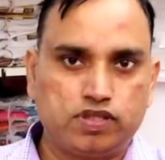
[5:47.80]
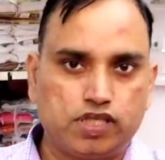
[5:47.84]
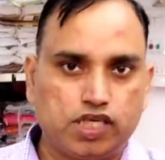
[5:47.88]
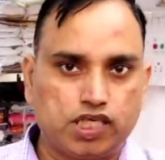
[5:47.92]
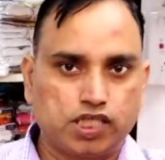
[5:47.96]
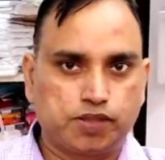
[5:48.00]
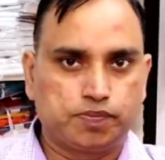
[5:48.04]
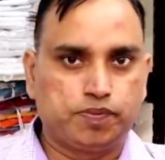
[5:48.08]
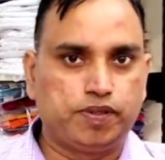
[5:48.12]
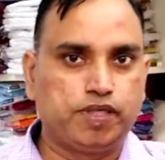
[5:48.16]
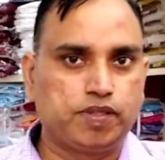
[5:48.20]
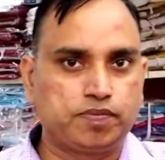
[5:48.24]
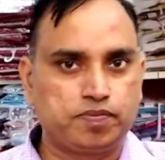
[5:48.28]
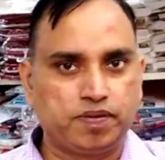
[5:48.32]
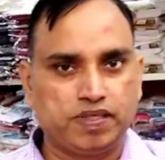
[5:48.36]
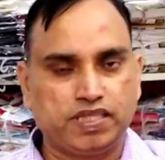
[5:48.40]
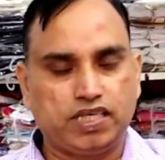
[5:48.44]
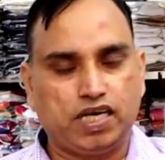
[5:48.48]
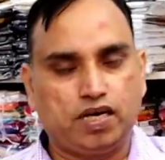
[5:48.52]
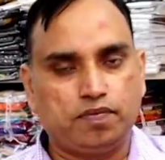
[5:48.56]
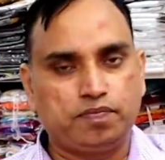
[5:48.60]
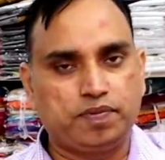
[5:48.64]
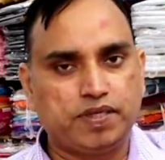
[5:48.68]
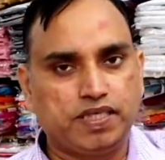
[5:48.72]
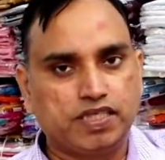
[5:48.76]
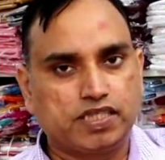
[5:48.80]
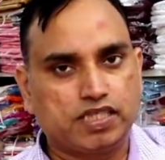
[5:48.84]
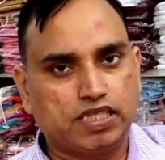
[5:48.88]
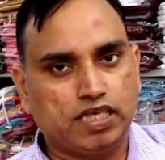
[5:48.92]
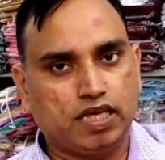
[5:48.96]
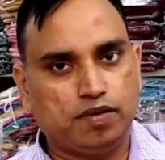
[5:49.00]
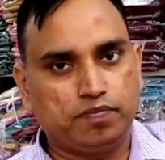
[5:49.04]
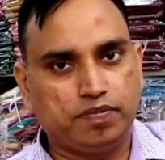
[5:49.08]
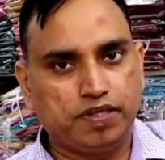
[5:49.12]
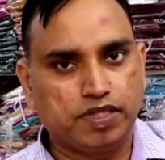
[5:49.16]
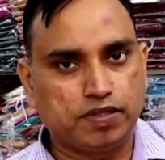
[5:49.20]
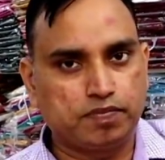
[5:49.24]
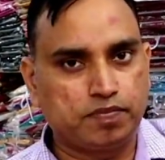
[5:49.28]
दस पीस पंद्रह पीस
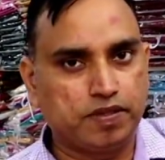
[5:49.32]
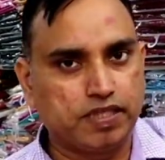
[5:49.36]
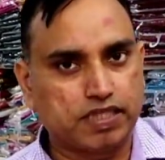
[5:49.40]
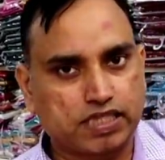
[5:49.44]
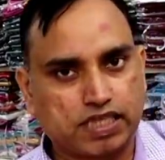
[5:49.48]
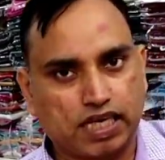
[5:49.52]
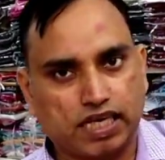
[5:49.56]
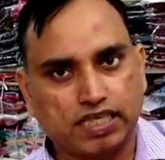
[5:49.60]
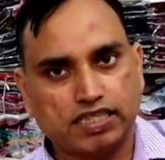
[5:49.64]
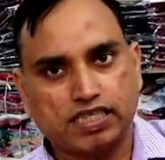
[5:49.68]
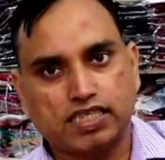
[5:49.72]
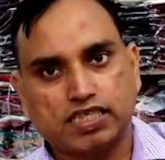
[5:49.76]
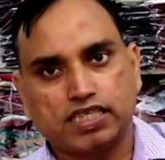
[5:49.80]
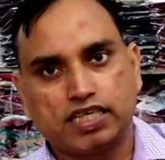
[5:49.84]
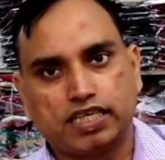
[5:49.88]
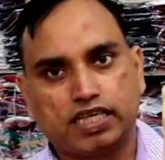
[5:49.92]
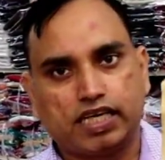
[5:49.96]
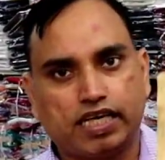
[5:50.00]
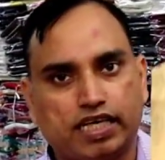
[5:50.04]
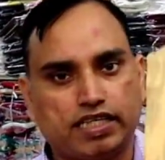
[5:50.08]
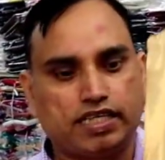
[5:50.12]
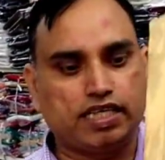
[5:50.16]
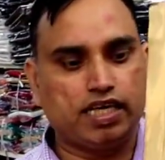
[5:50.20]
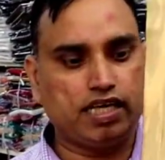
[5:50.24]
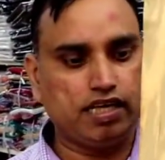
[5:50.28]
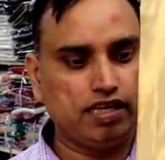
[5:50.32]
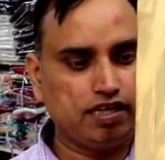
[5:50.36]
या बीस पीस का ऐसा सेट रहता